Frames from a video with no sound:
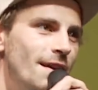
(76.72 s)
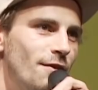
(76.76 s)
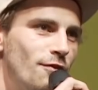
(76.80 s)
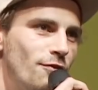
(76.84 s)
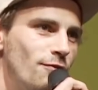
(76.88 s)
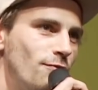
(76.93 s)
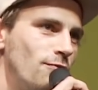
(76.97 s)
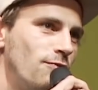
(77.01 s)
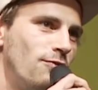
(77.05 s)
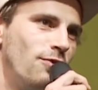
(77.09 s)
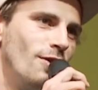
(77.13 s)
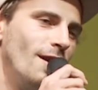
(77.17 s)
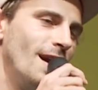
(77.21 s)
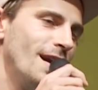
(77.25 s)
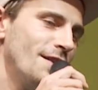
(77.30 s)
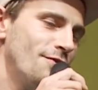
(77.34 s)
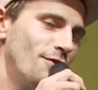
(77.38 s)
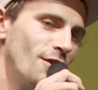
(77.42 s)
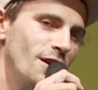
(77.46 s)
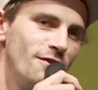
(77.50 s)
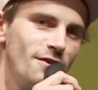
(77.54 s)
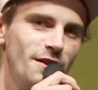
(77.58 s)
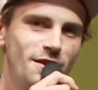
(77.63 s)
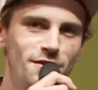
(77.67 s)

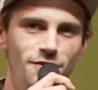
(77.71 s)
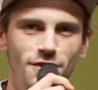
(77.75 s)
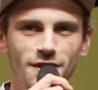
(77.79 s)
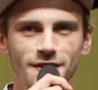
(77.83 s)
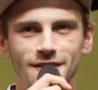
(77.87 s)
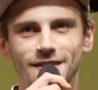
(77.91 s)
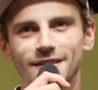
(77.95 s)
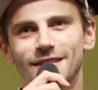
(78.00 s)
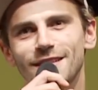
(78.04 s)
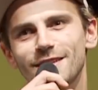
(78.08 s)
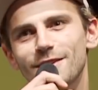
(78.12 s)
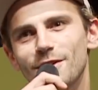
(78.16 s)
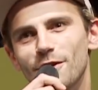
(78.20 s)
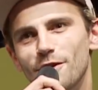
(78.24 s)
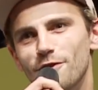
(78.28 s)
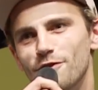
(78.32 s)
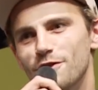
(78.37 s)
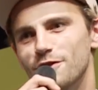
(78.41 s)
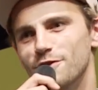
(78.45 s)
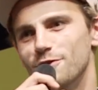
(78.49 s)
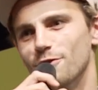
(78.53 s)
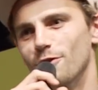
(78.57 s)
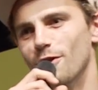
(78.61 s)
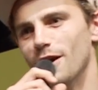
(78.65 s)
vielleicht wollt ihr was wissen
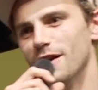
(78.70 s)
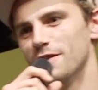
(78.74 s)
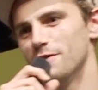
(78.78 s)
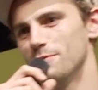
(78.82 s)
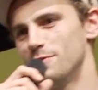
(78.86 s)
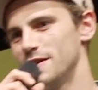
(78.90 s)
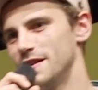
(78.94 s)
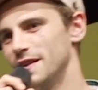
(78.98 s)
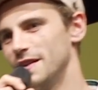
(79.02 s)
irgendwie so, also ein